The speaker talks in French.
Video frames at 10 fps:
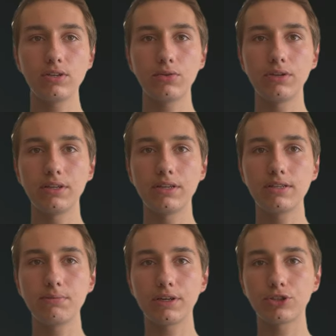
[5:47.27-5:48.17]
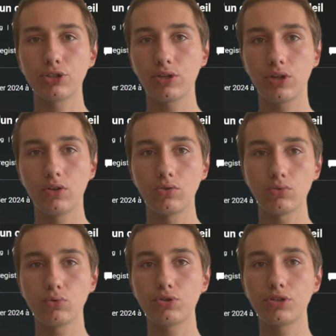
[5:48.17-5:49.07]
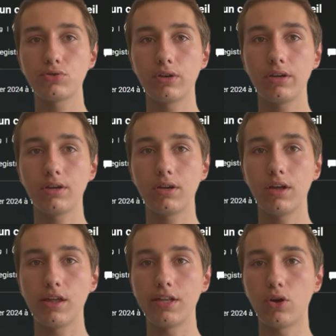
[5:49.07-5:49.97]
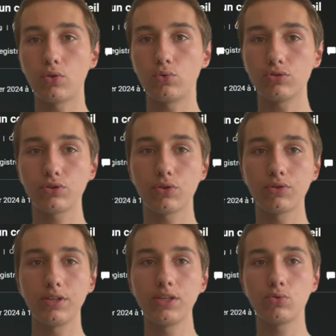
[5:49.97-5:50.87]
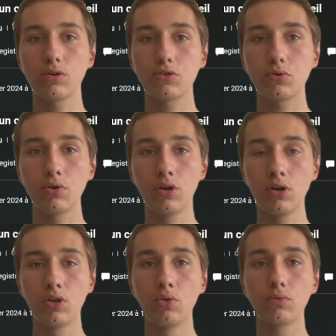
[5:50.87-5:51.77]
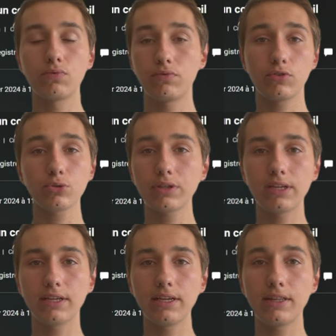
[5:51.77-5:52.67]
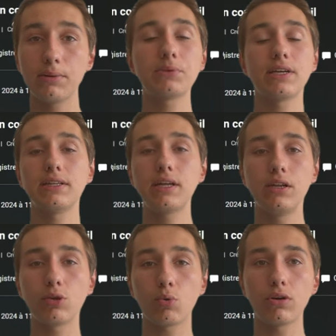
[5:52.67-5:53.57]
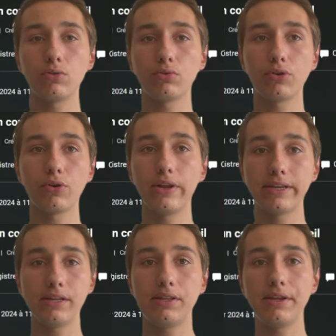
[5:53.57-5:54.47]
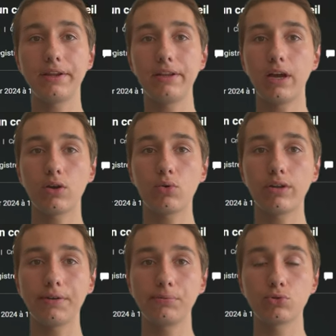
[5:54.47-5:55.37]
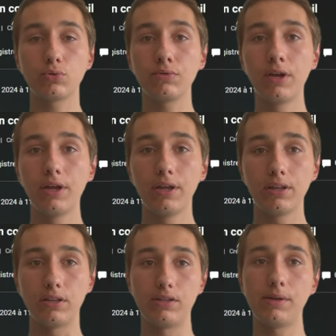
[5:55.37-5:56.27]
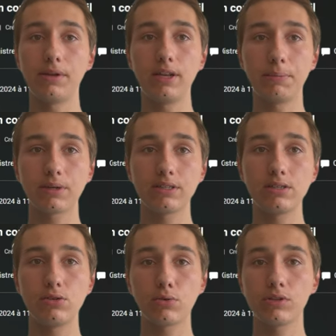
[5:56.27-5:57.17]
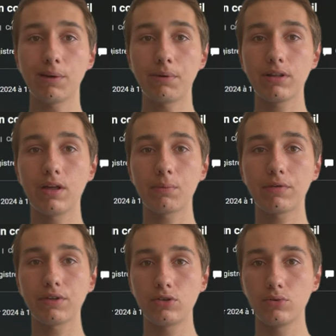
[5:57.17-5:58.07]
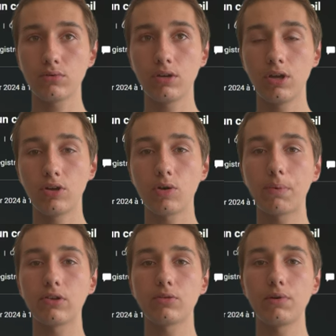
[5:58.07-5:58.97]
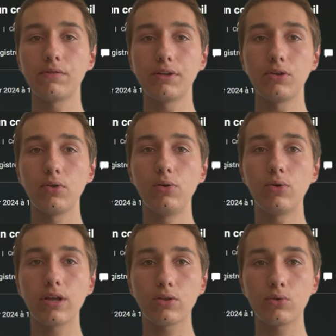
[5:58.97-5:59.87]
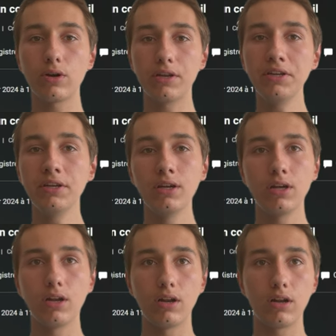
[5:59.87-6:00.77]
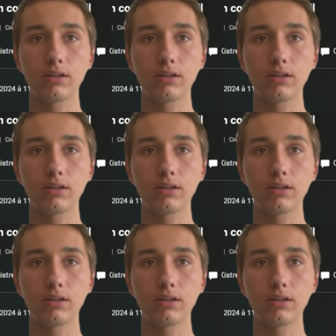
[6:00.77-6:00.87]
a donné des images donc, de coucher de soleil, Là en nous rejetant des oiseaux. Franchement, la qualité, ça est Dali 3, donc euh, la qualité, elle est incroyable, je trouve. Les, précisions, il n'y a pas d'imperfection, comme par exemple avec euh, Leonardo AI. Là,